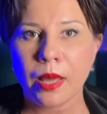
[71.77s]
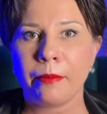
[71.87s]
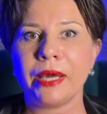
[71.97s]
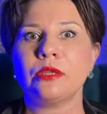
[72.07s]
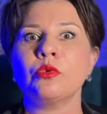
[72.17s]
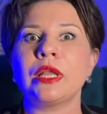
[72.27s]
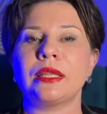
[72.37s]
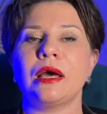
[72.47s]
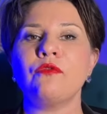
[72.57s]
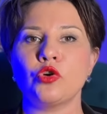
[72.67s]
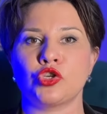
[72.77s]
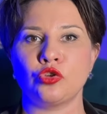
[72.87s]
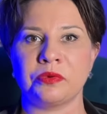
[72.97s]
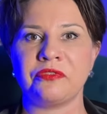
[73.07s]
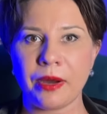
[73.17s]
Поэтому для того,
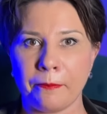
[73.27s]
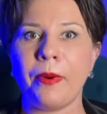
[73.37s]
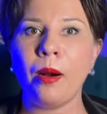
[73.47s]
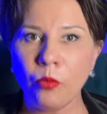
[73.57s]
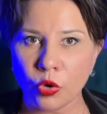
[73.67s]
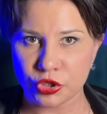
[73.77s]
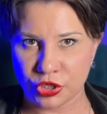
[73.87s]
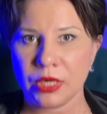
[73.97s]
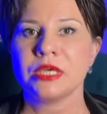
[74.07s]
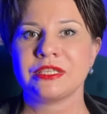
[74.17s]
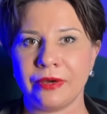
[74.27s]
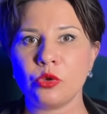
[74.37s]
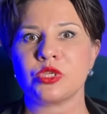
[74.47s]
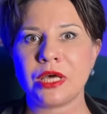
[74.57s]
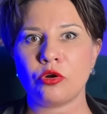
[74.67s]
чтобы вам помочь свое
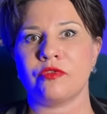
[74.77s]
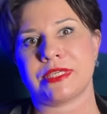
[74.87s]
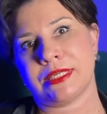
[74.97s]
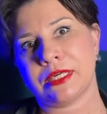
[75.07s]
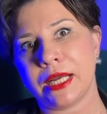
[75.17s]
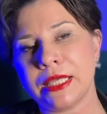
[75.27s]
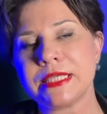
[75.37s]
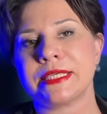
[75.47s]
здоровье сохранить,